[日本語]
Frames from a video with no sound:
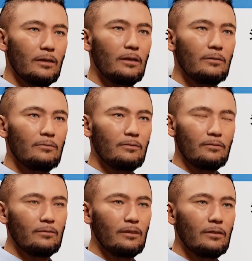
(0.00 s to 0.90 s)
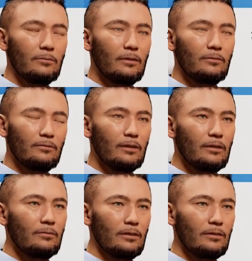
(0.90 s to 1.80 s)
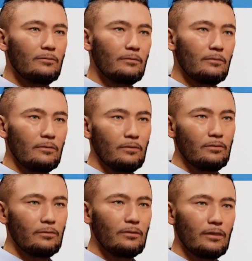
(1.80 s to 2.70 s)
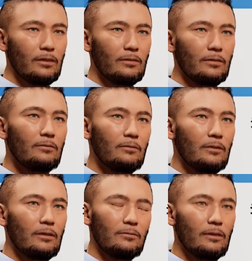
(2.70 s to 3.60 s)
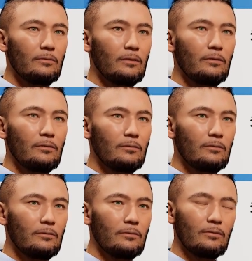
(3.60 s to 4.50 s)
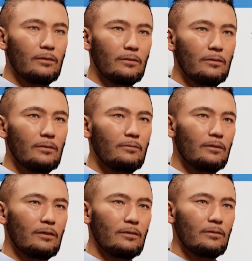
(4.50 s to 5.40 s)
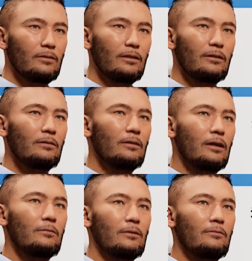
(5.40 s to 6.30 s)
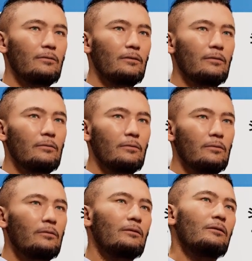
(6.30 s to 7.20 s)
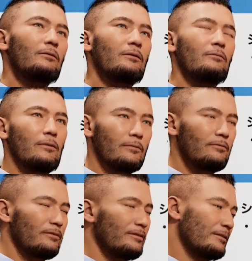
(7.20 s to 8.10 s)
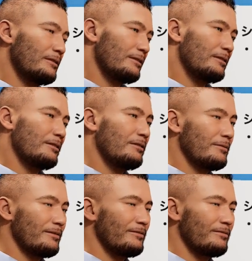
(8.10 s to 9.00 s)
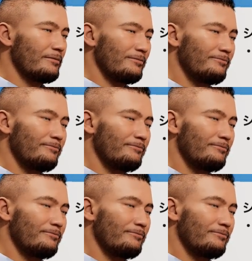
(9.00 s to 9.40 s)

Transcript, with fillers: まあ、外部とのサーバーとのやり取りで情報を取ってきたりとか、あとはコントローラーで外部制御をしたりとか、まあ、そういったもののインターフェースになります。